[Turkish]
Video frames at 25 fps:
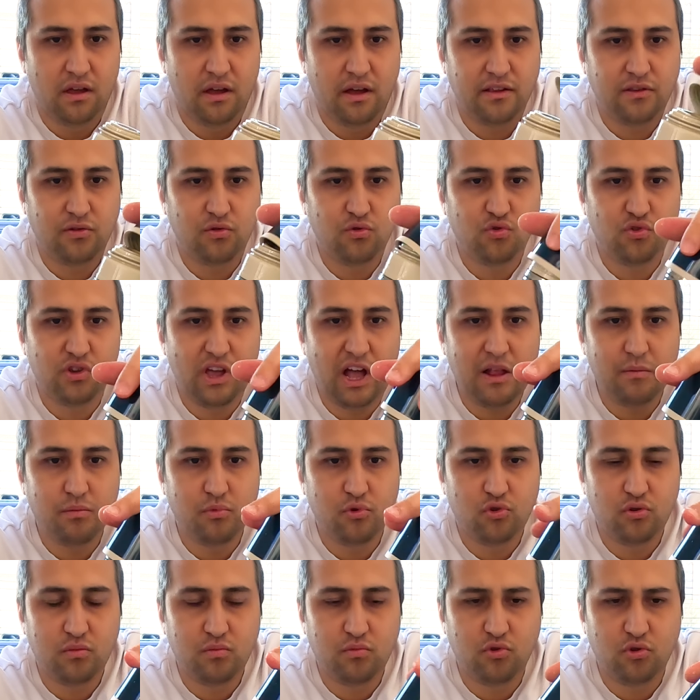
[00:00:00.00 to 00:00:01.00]
Hani güzel
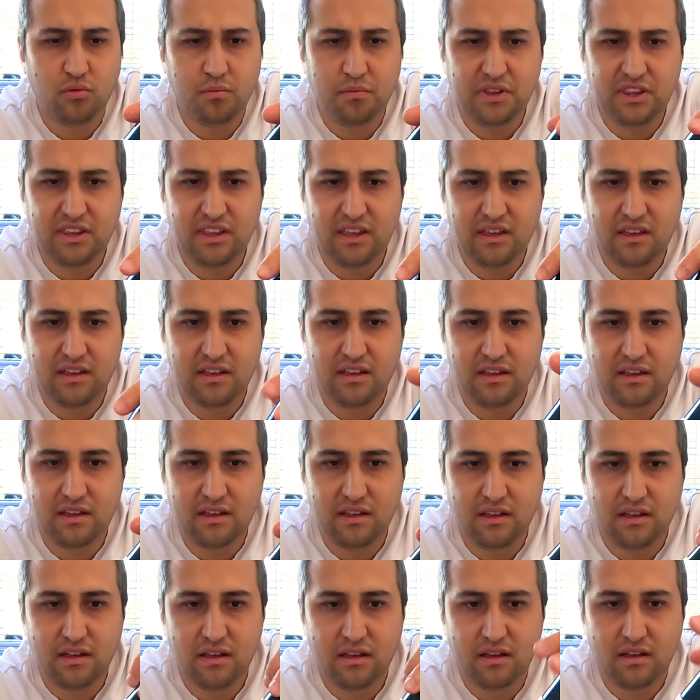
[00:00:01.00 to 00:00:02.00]
bir ürün. Bunun bir de e,
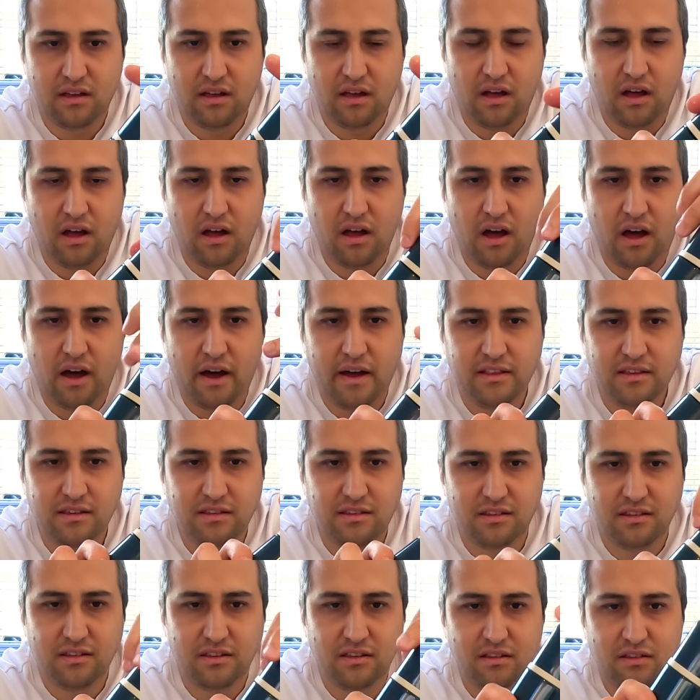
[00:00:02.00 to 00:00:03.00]

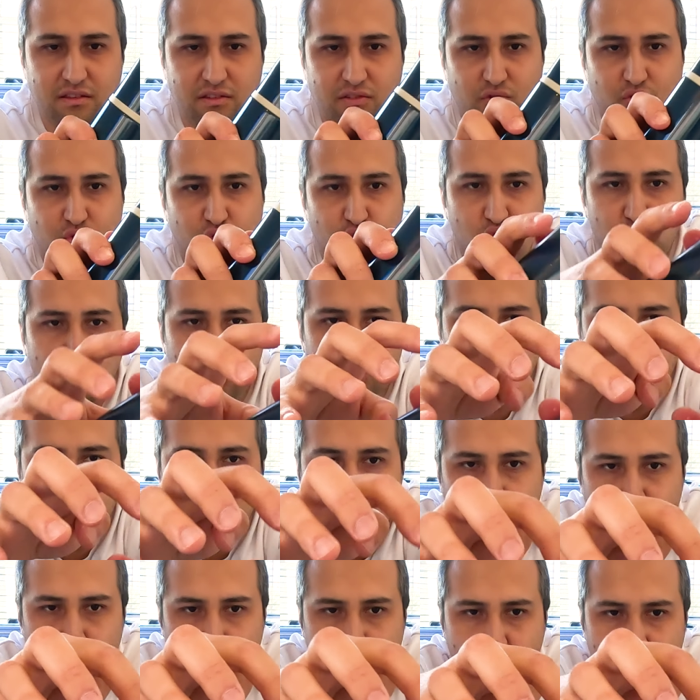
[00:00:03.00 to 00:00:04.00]
aynısının şu şu
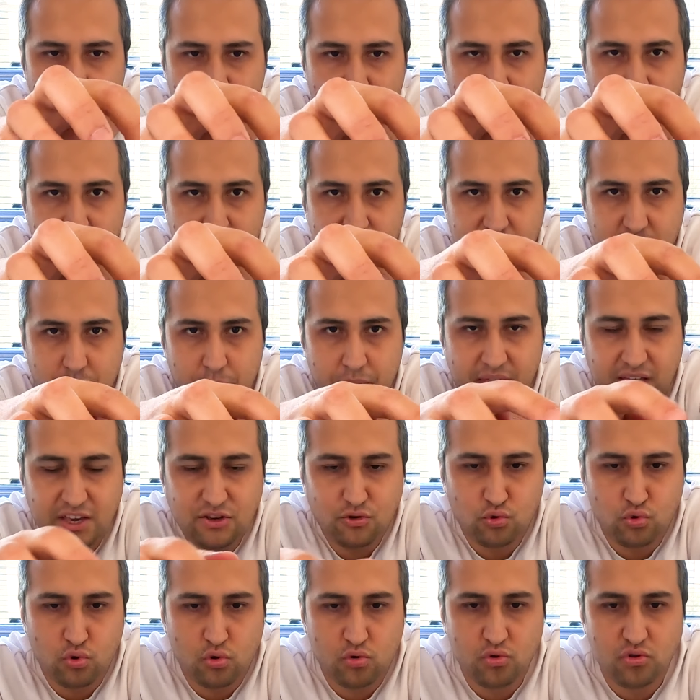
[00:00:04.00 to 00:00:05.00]
renk tonunda var hani
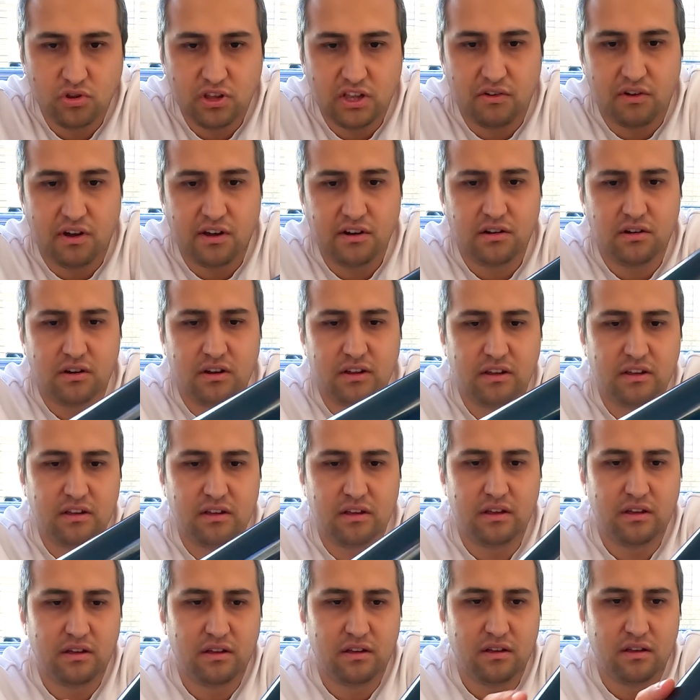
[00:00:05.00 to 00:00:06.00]
bej tonunda var.
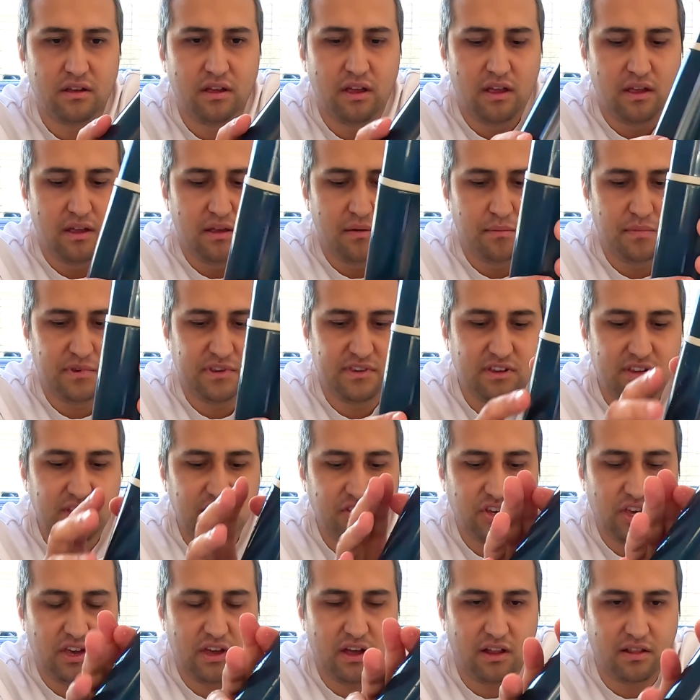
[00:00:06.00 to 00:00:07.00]
Ee, biz hani
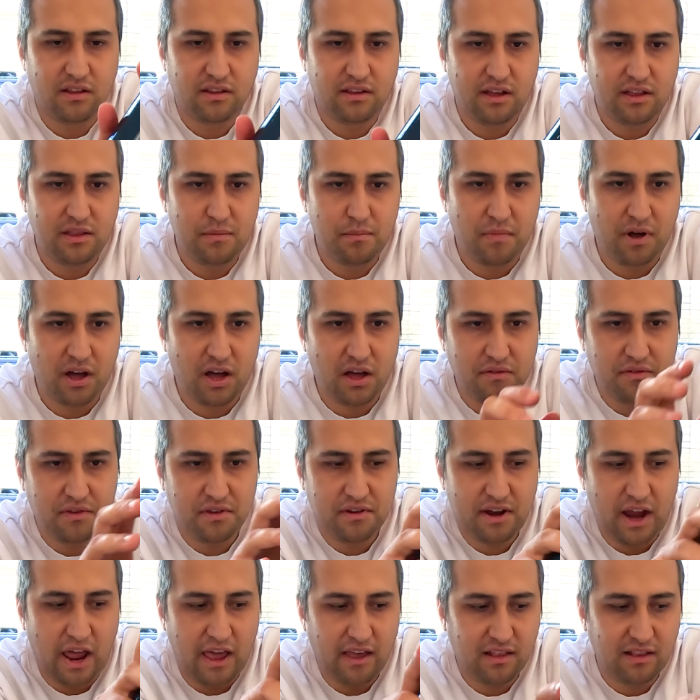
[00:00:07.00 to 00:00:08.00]
şey aldık hani
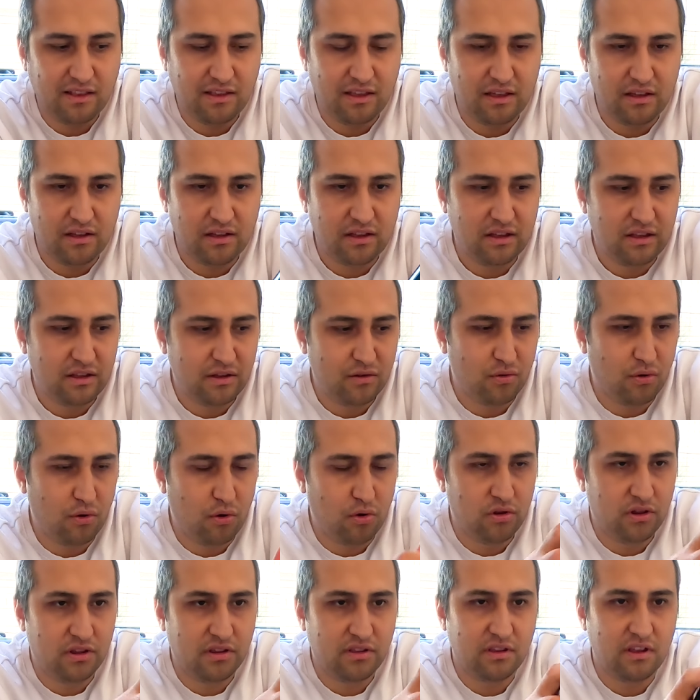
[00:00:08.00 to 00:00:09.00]
mavi renkli e,
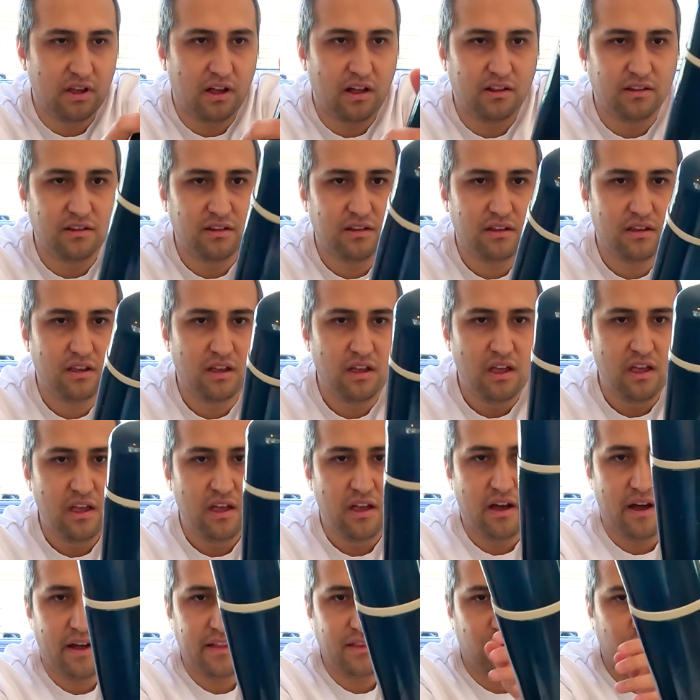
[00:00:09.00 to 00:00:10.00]
olanını aldık.
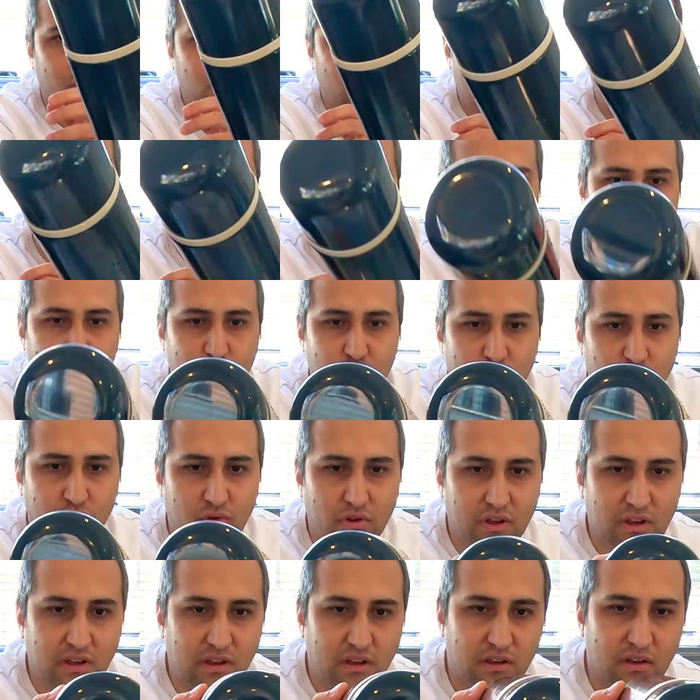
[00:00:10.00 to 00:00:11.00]
Hani güzel bir ürün.
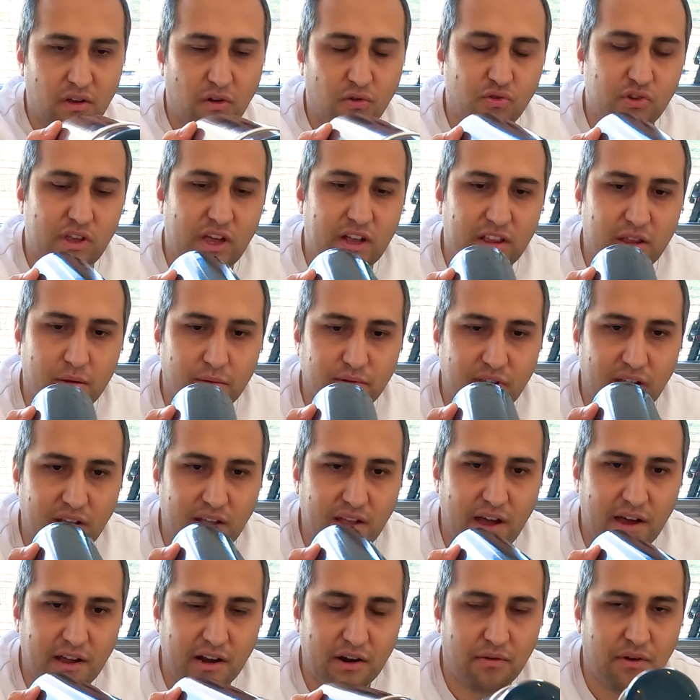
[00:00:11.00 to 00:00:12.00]
Ee, özellikle mesela
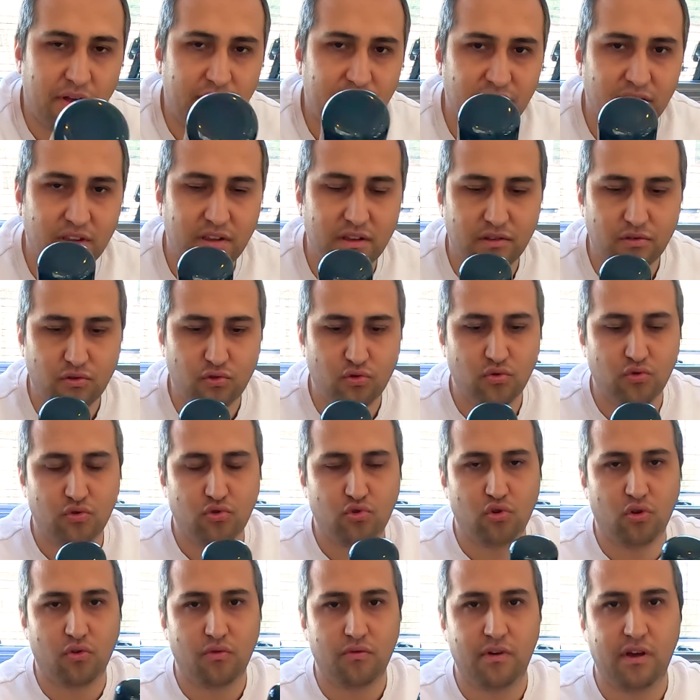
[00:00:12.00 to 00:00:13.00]
karavanda çünkü
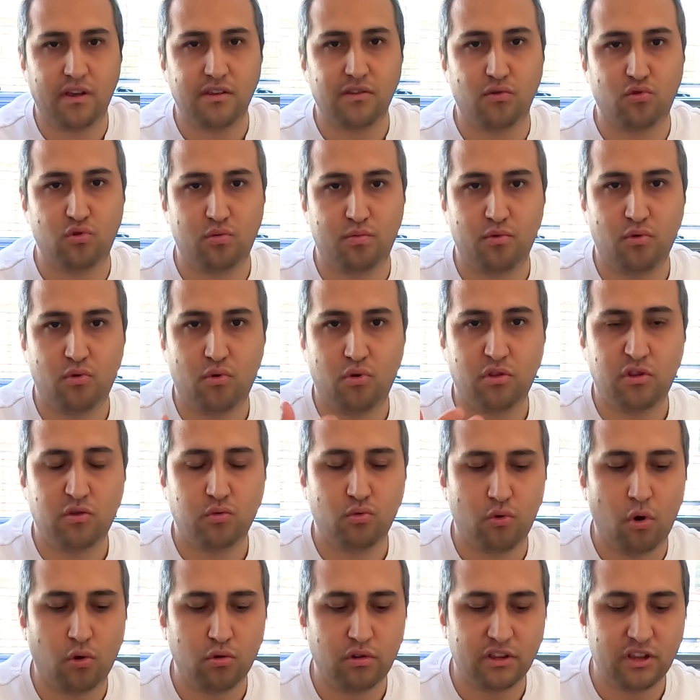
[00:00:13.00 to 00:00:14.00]
çok fazla tüpü
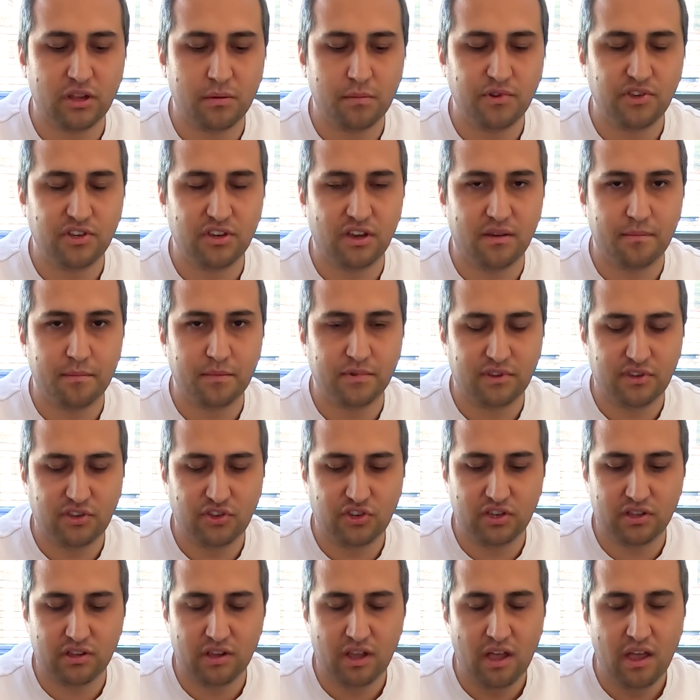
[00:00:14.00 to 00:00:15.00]
kullanamayacağımız
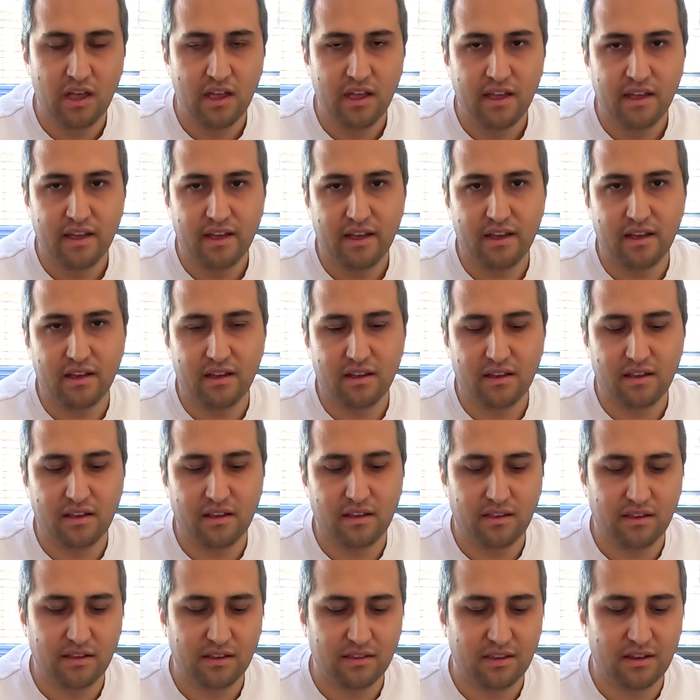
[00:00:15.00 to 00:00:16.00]
için e,
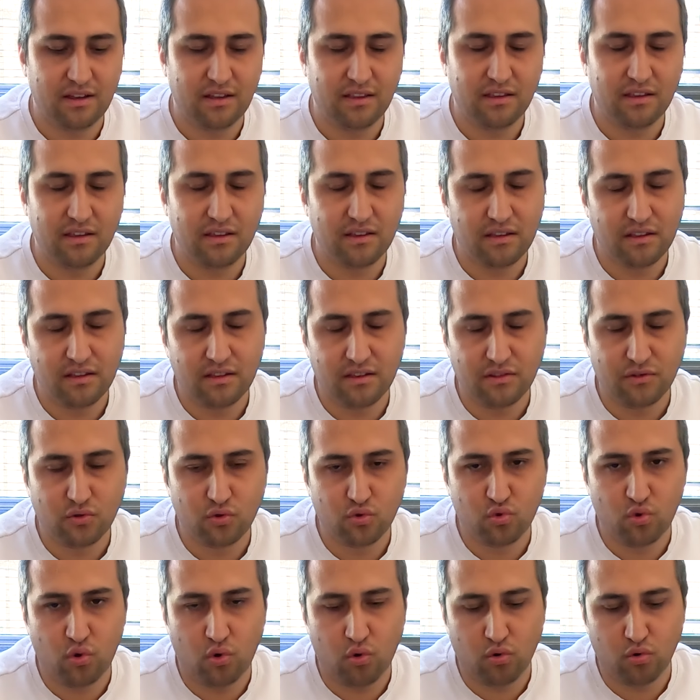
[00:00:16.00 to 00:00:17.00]
ya da hani e,
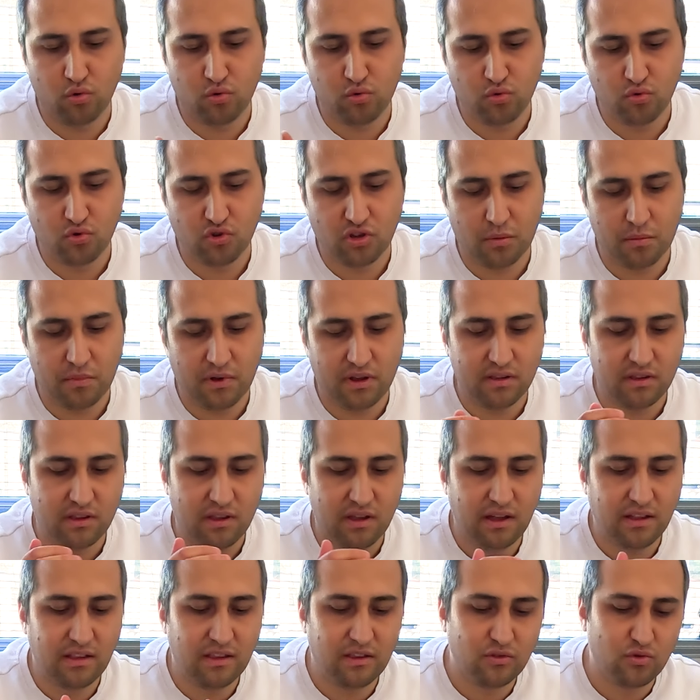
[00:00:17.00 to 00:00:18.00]
soğuduğu zaman
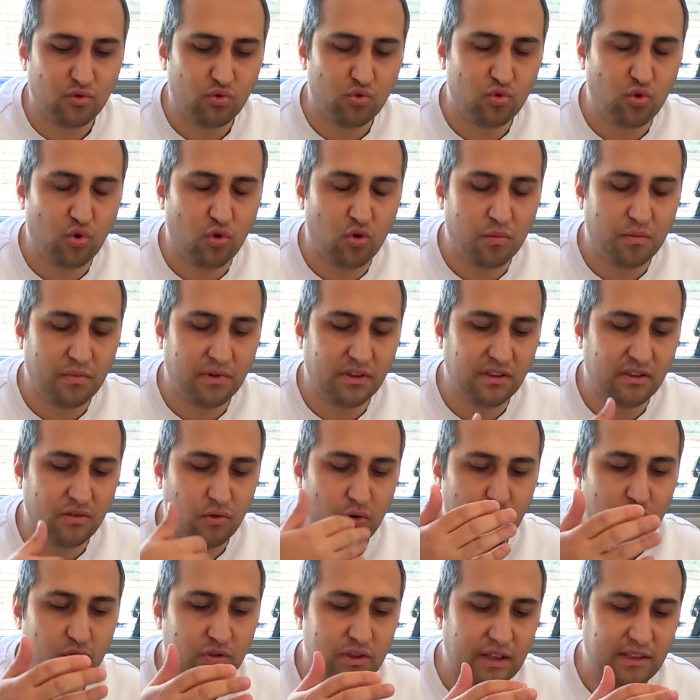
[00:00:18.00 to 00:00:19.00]
hani soğumanın
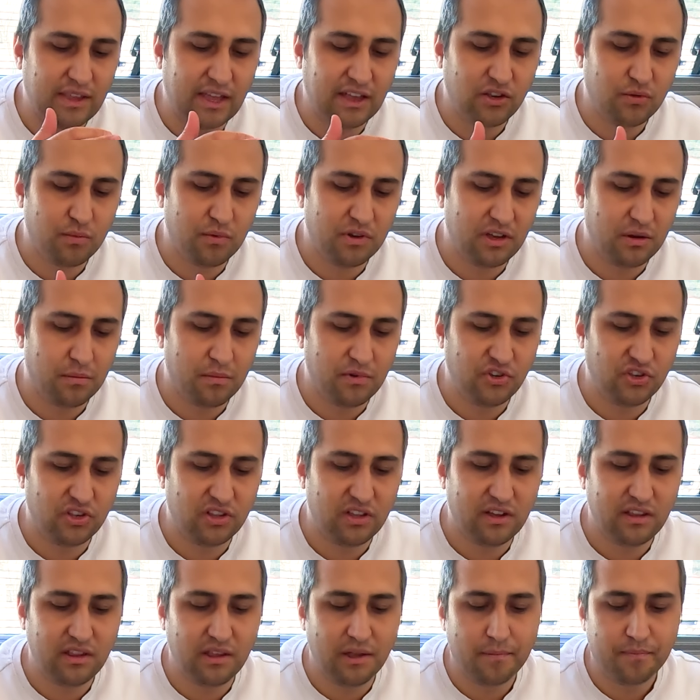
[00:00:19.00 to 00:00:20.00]
önüne geçmek
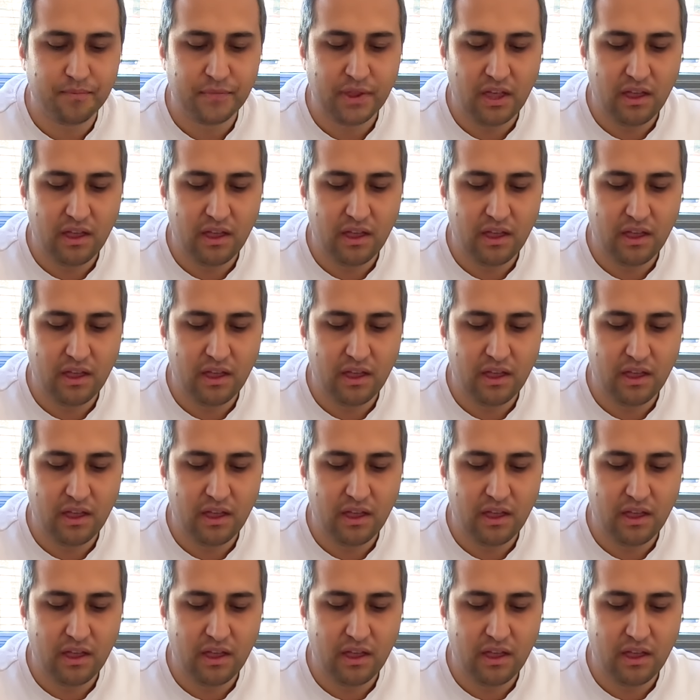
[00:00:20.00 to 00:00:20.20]
amacıyla hani